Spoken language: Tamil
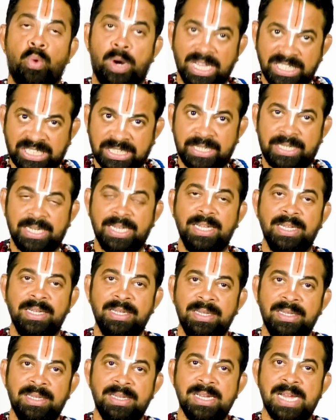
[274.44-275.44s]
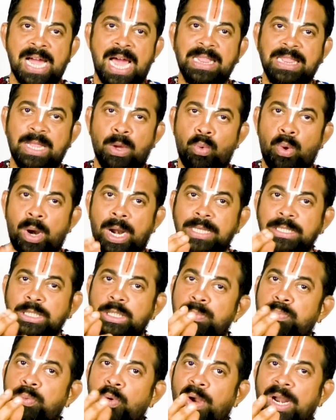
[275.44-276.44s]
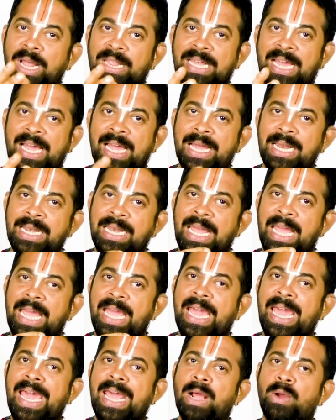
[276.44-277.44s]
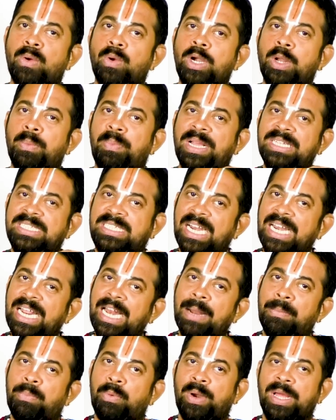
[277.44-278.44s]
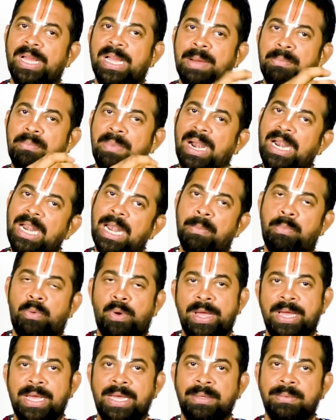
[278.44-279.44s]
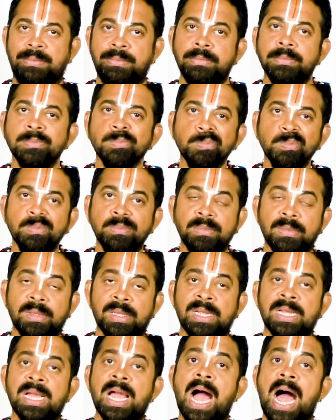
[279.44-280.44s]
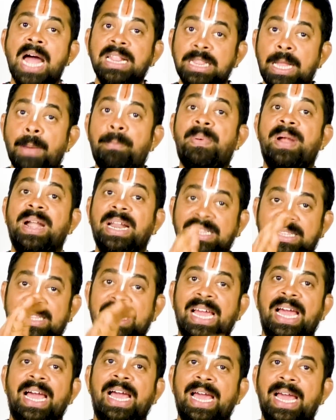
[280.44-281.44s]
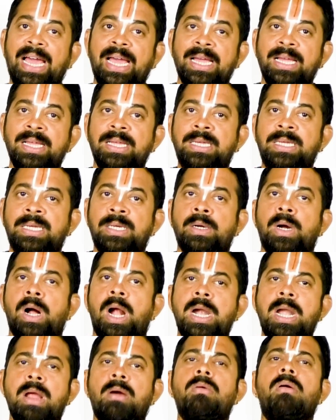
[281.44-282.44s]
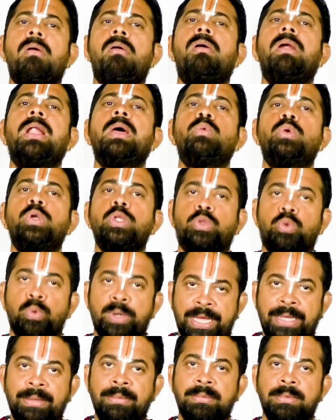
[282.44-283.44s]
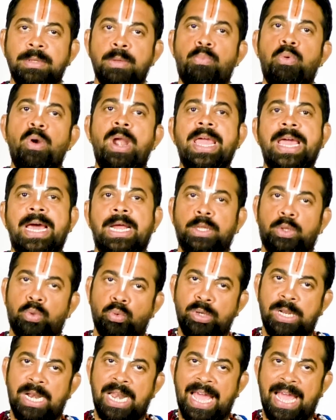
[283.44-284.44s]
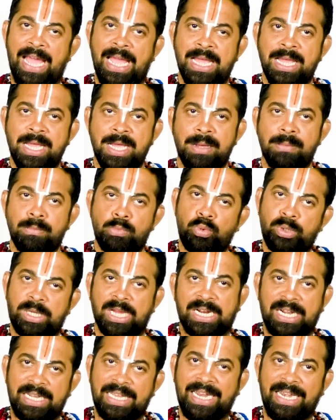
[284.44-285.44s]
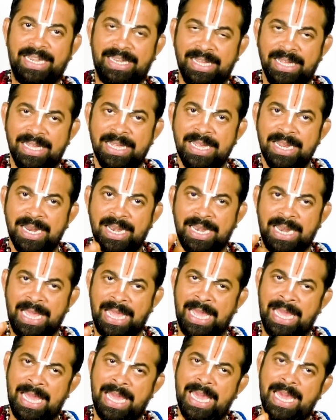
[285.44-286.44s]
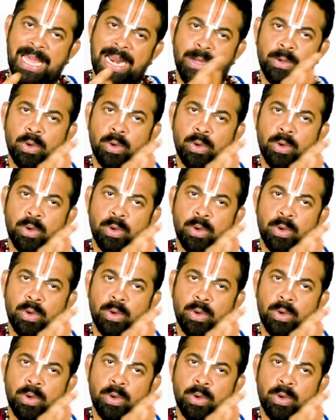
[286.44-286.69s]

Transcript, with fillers: உடைச்சிட்டு அந்த உடைஞ்சு போனதை நேர கொண்டு போய் செடியில போடுங்க மண்ணில் போடுங்க அந்த பணத்தை அழகான ஒரு துணி பிள்ளையார் துண்டுல மூட்டை கட்டிக்கிட்டு நேர